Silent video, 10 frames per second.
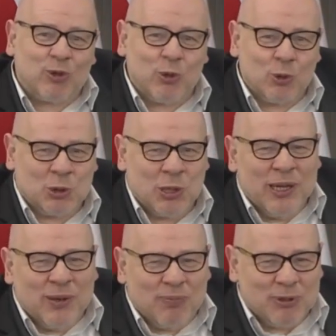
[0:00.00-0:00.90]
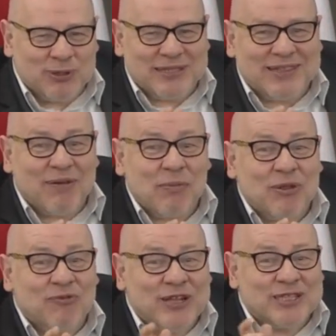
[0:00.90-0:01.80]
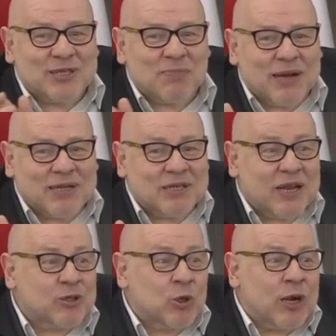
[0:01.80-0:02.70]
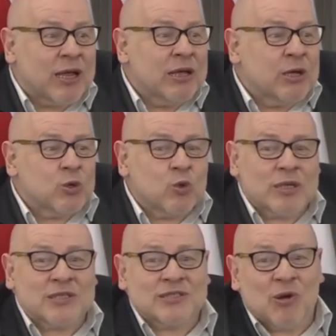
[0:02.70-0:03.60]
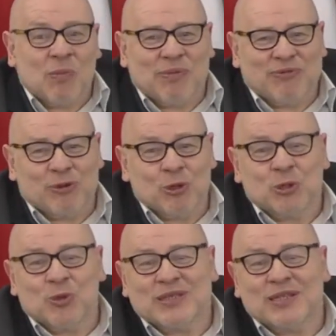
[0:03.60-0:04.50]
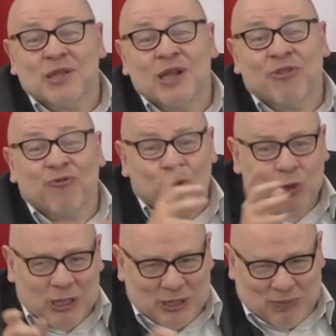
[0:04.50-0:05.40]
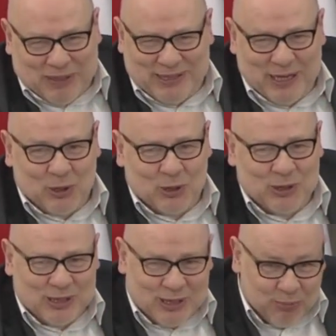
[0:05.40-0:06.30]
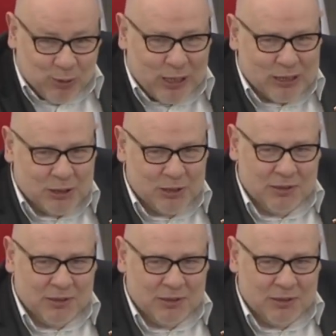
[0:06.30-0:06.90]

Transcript: to już pozostawiam inwencji pana senatora, która z całą pewnością jest na tyle twórcza, że pan senator sobie z tym poradzi.